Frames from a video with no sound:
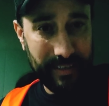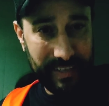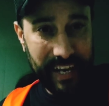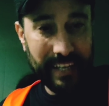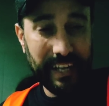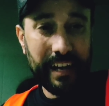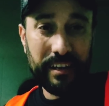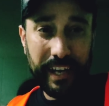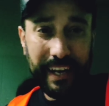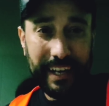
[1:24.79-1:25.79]
زايده
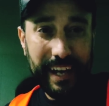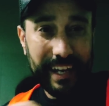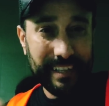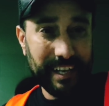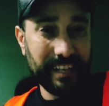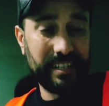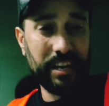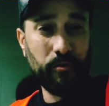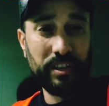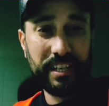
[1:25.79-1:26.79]
خلال ثلاث
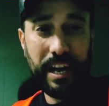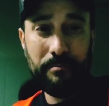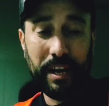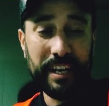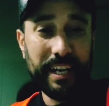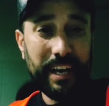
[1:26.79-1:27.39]
سنوات كامله